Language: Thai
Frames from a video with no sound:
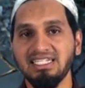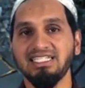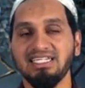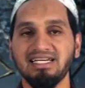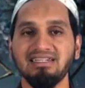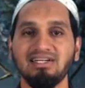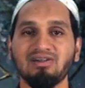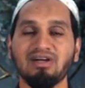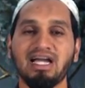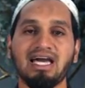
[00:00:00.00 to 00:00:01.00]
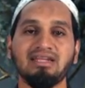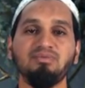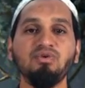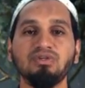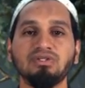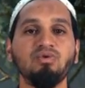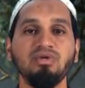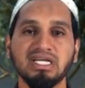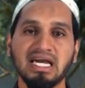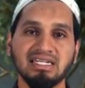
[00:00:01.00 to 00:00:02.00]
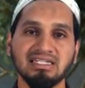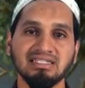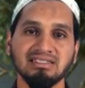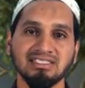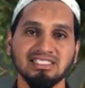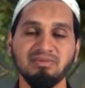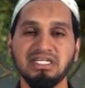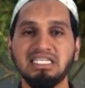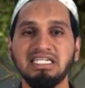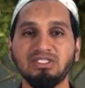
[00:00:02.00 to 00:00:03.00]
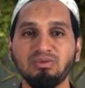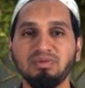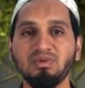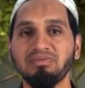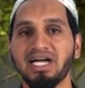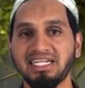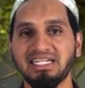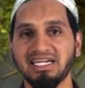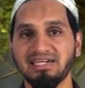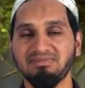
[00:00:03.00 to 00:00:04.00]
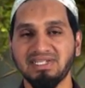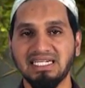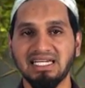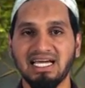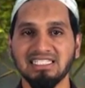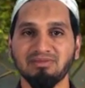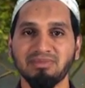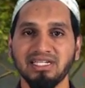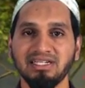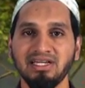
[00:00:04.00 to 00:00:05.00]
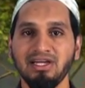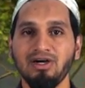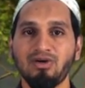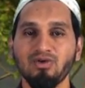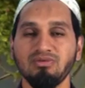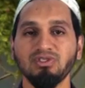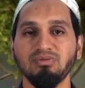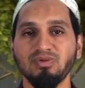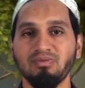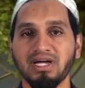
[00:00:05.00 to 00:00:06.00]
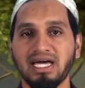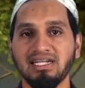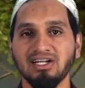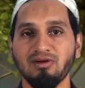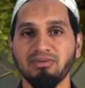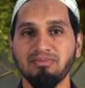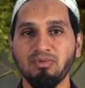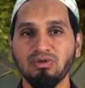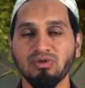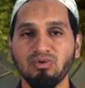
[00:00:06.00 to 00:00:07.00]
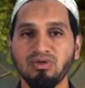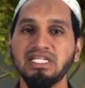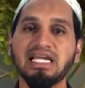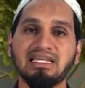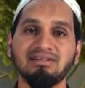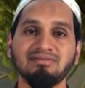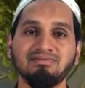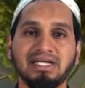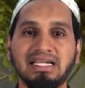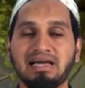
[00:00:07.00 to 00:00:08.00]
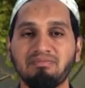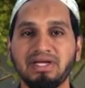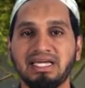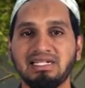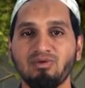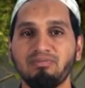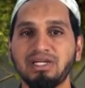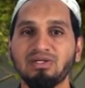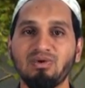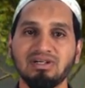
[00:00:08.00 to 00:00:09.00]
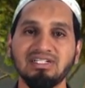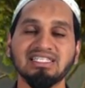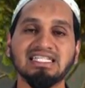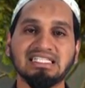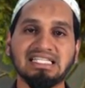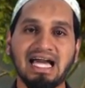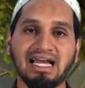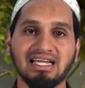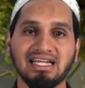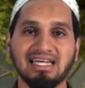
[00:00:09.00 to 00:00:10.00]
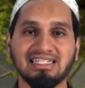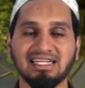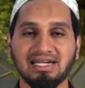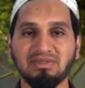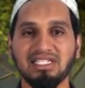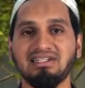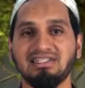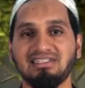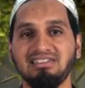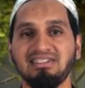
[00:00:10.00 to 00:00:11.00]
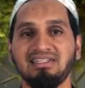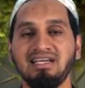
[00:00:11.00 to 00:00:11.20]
เช่นในเรื่องของการพูดคุยกันจะมีที่ชุมนุมกันนะครับ มาลายกะจะไปร่วมชุมนุมกันแล้วก็ไปพูดคุยกันไปแลกเปลี่ยนหรือว่าไปถกเรื่องต่างๆกันนะครับที่เกิดขึ้น